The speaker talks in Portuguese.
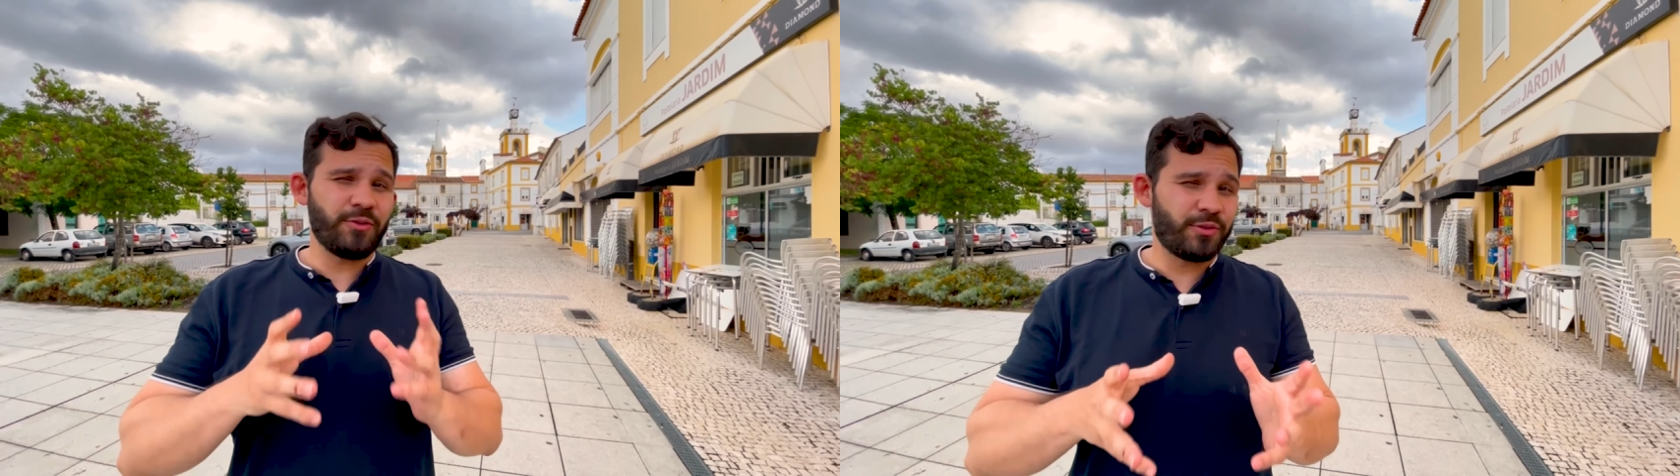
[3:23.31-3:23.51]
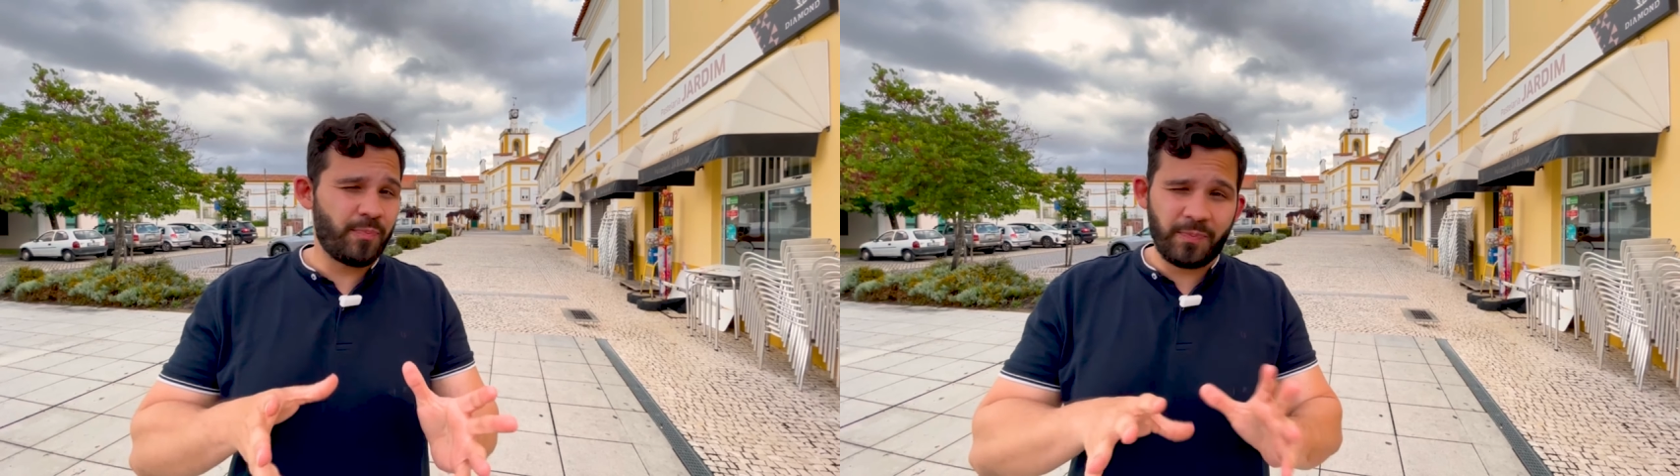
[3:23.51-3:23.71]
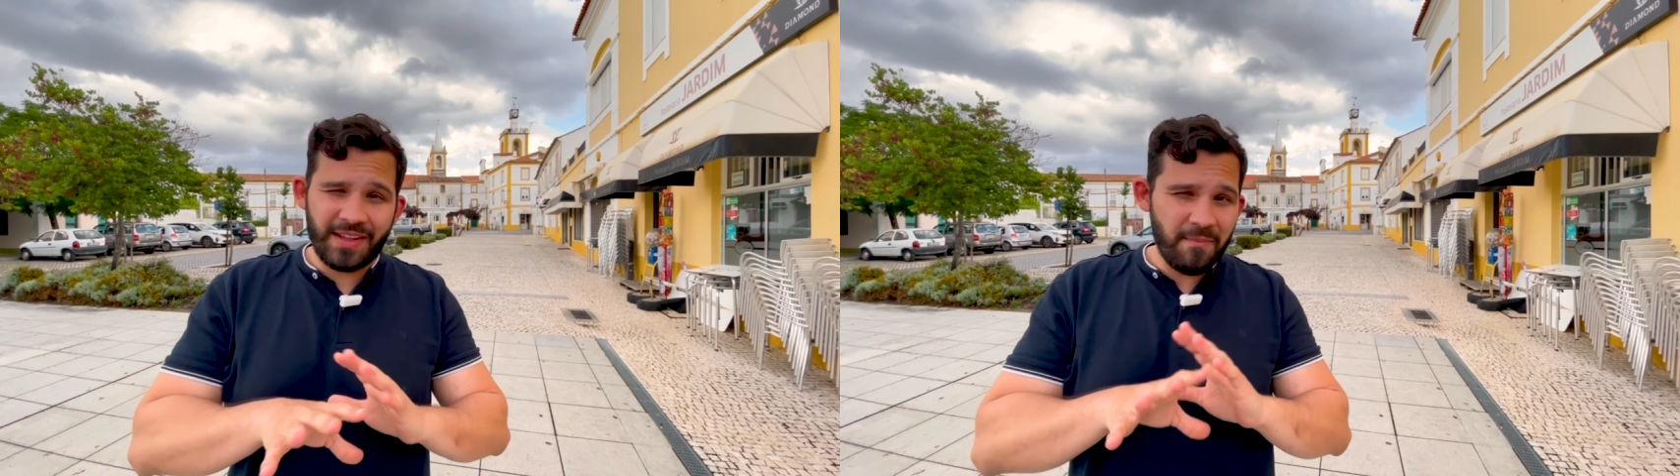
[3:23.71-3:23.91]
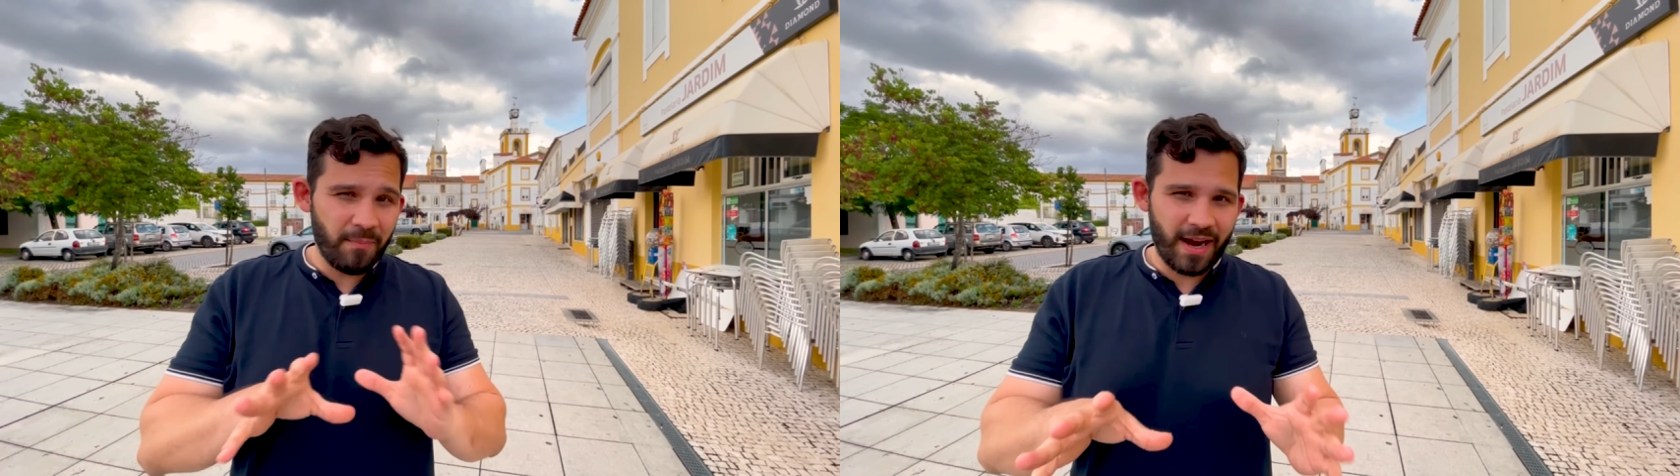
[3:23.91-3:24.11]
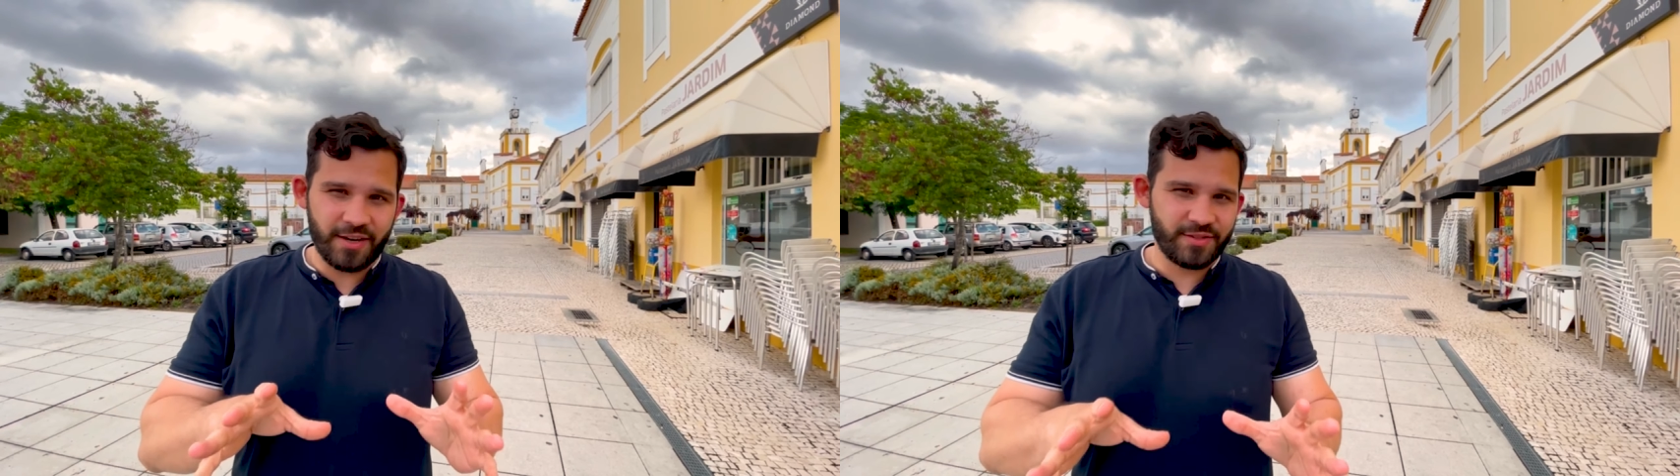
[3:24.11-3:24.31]
dos
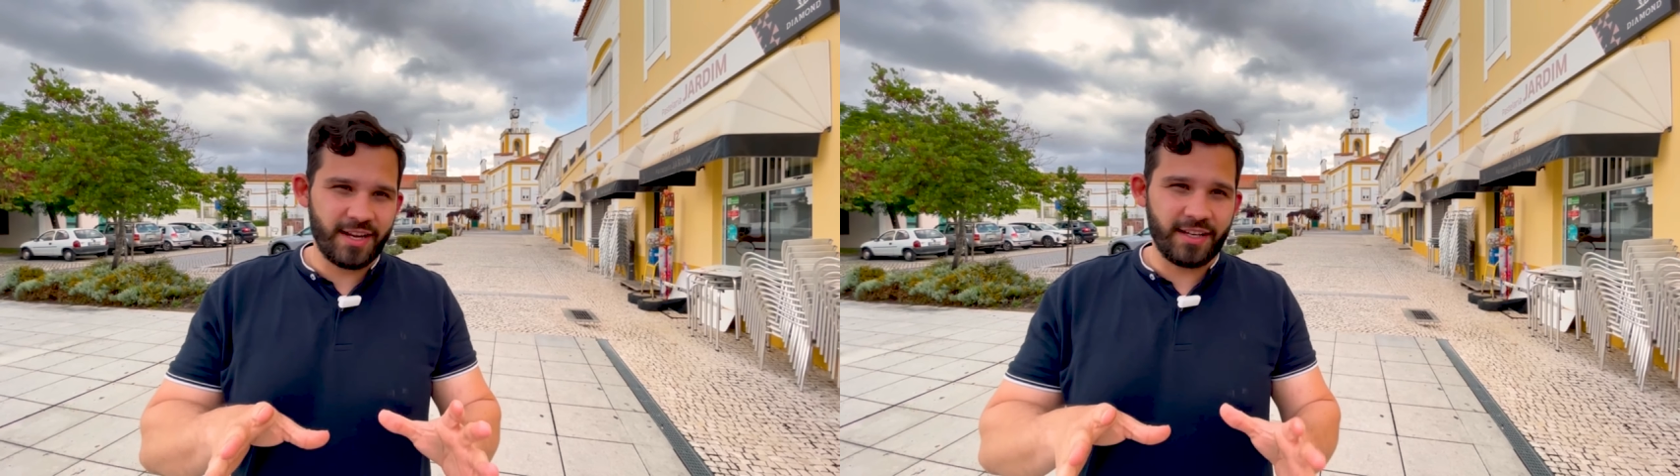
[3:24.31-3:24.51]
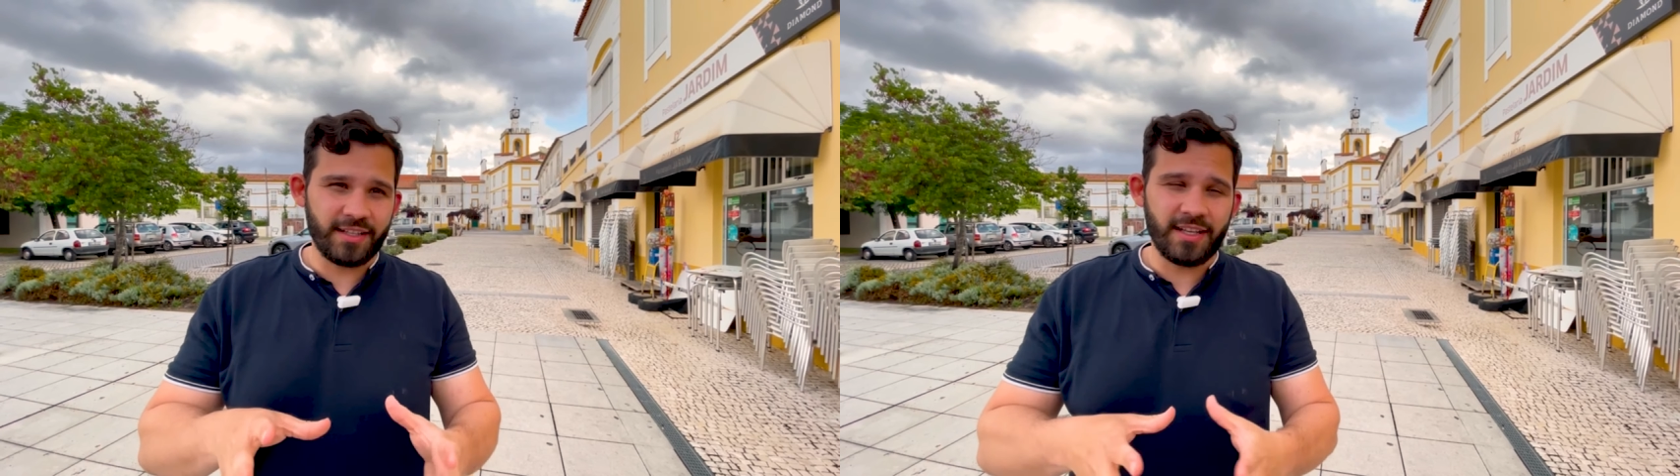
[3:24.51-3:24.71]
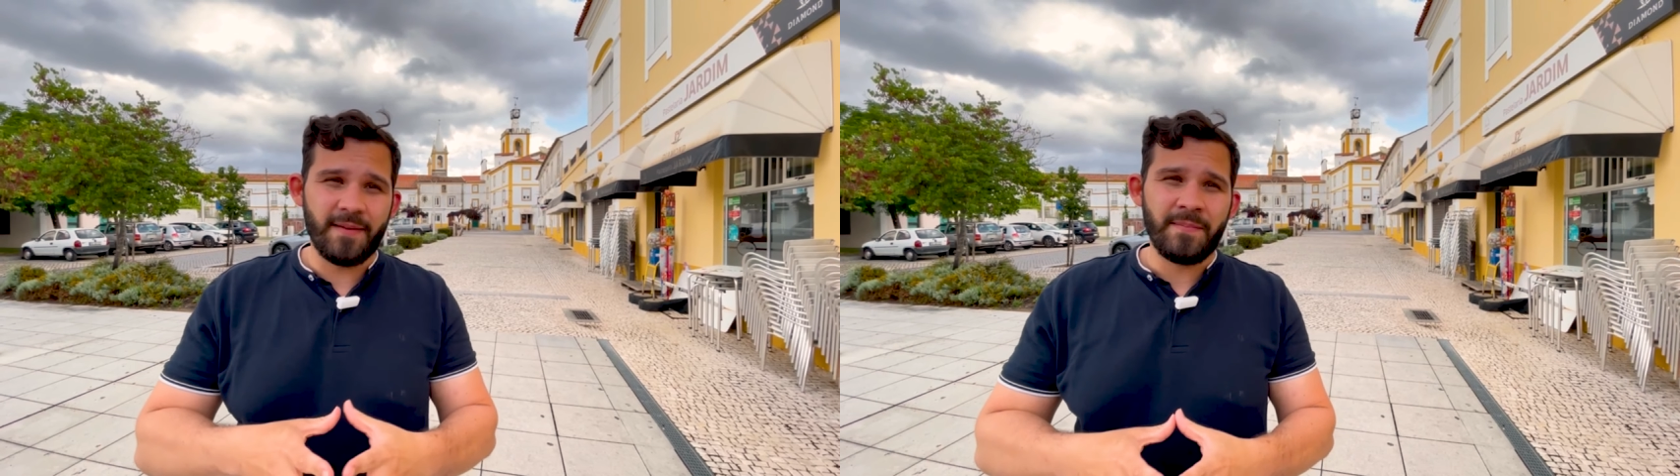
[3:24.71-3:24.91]
templários ainda